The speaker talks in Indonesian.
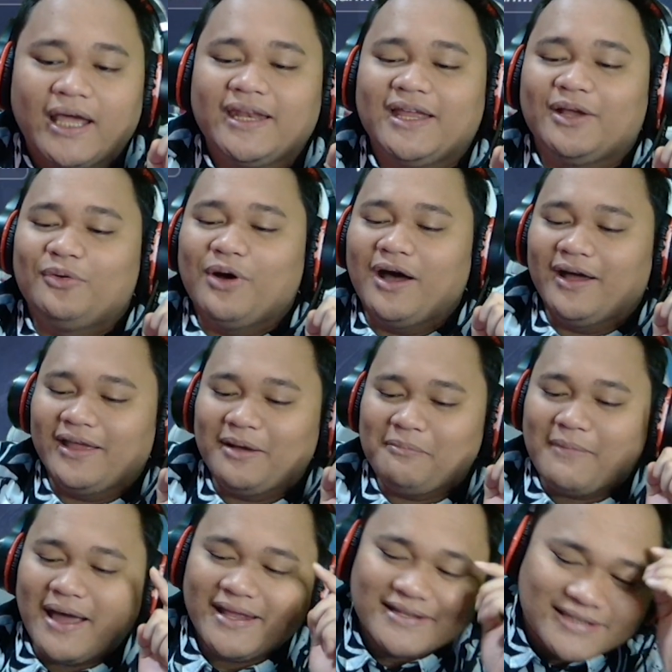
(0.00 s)
ini gua yang
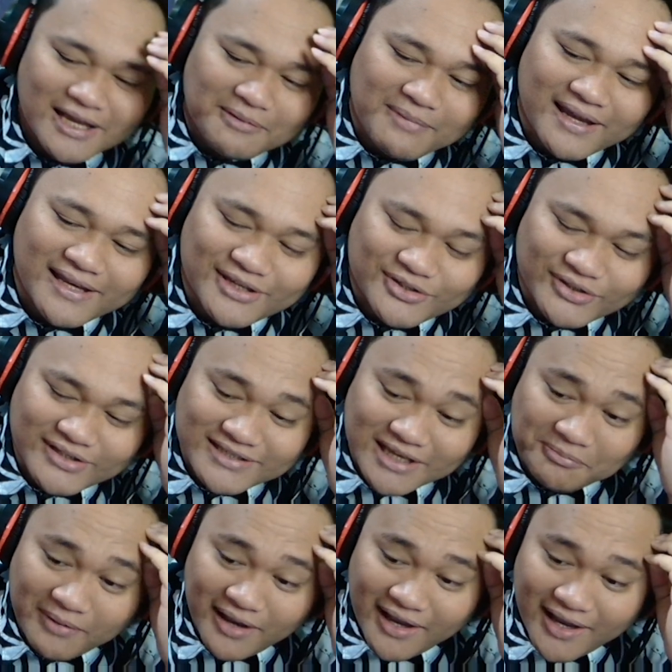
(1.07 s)
main sama ini cuy,
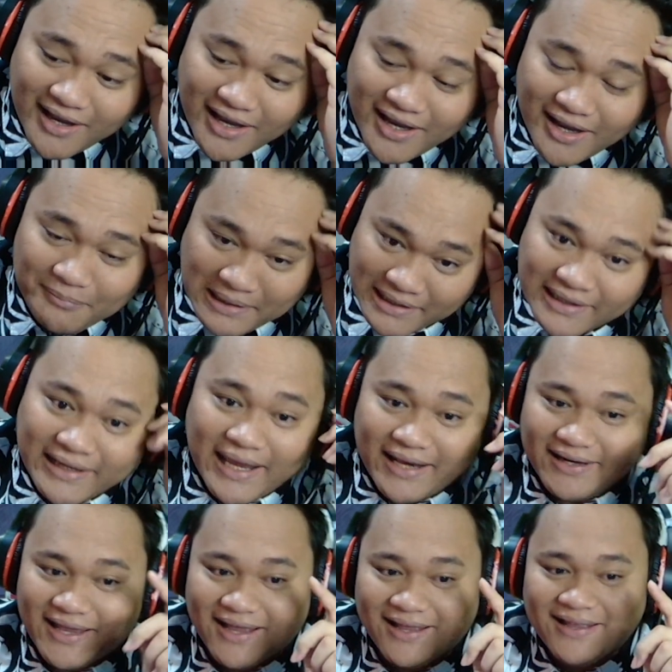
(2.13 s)
sama Brandon
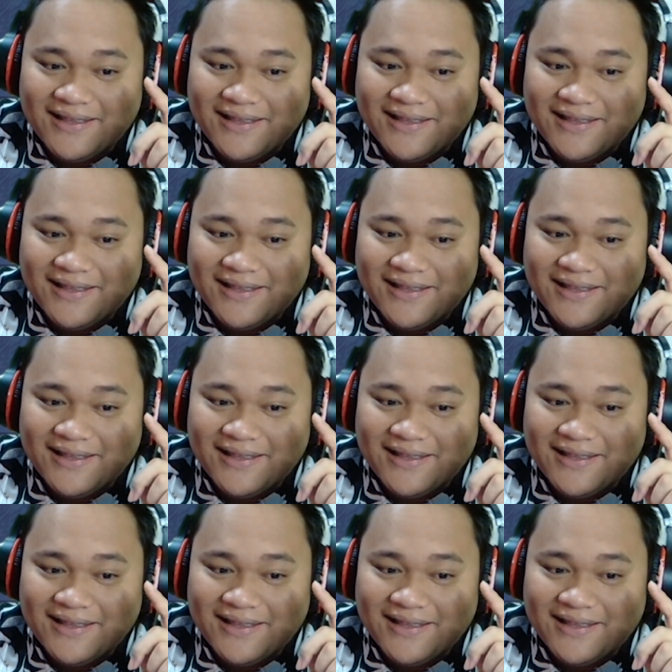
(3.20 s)
Ken ya.